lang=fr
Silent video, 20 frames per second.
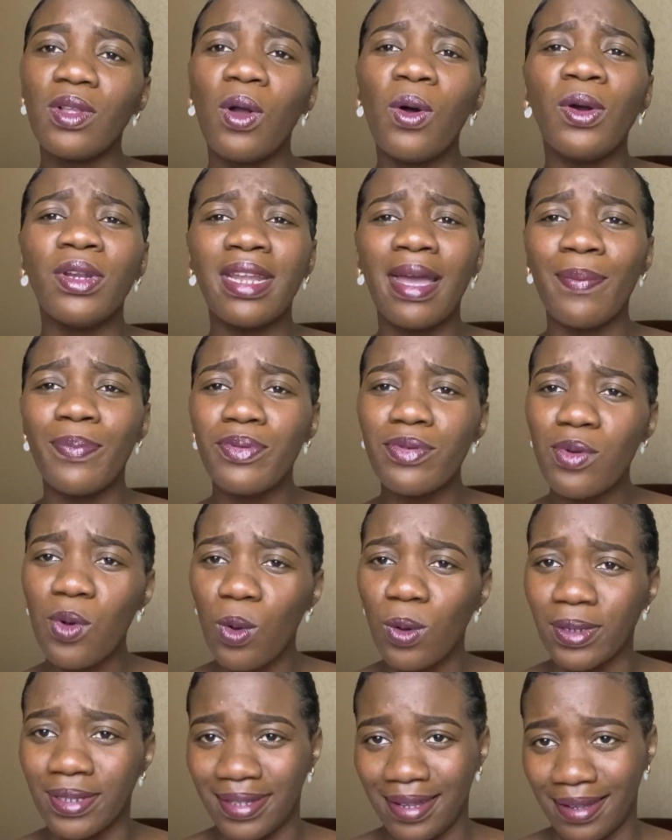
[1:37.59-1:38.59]
on a pu
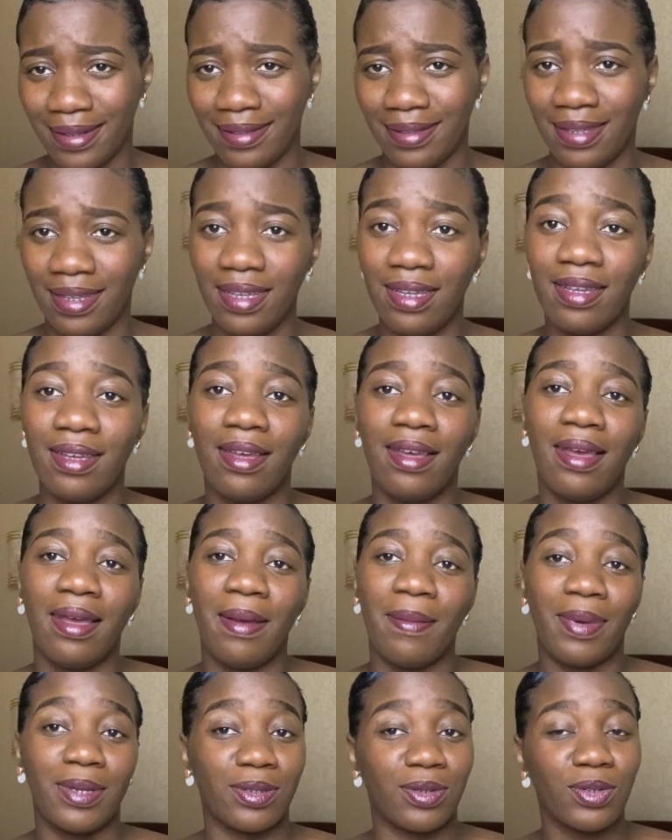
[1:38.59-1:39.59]
constater,
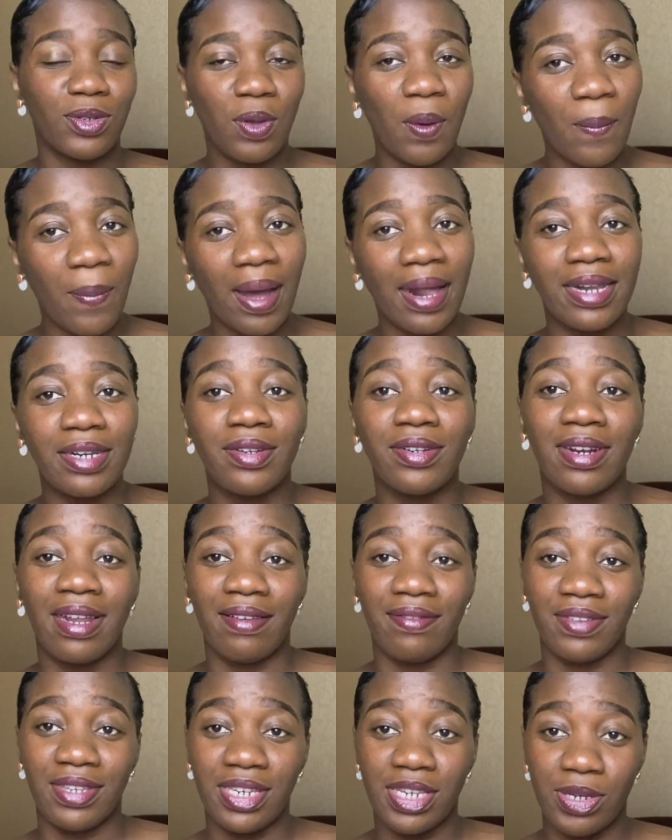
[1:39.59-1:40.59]
parce que j'en parlais dans la
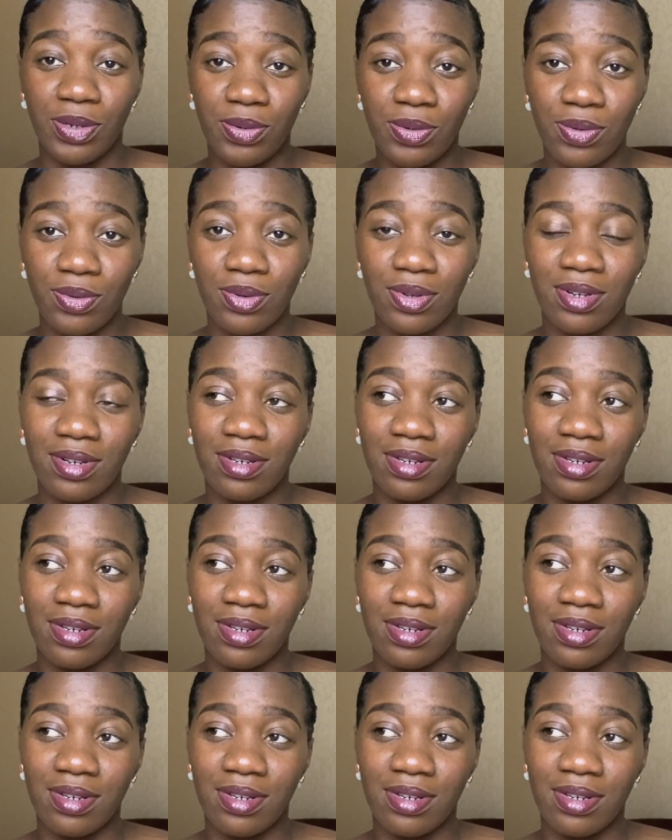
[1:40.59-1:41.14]
vidéo,